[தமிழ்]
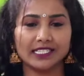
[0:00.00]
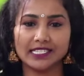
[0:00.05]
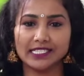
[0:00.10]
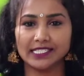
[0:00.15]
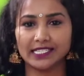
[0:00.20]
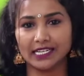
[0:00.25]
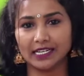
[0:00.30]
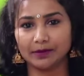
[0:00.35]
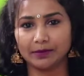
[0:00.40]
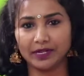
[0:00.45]

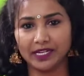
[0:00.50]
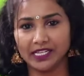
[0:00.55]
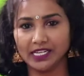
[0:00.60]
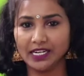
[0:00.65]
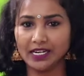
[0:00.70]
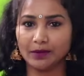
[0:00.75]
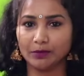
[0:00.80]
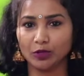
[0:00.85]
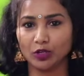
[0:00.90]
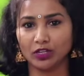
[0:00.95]
சின்ன
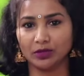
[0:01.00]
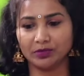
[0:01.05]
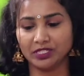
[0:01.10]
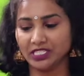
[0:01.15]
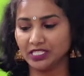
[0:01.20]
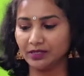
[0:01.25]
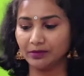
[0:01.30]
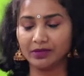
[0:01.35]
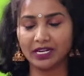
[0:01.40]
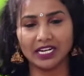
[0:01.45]
சிறாபடியில நம்மளோட
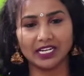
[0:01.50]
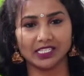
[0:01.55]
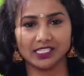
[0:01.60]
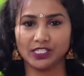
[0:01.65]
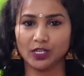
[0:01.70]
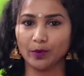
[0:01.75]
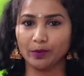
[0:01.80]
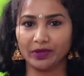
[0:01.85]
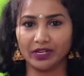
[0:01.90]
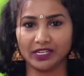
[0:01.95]
மிஷின்
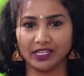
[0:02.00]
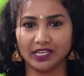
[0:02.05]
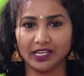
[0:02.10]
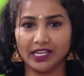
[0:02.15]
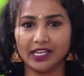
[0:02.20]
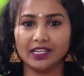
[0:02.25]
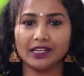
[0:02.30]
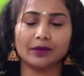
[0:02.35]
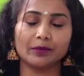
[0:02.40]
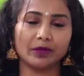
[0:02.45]
எம்ப்ராய்டரி ஷாப்
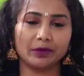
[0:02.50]
இருக்குங்க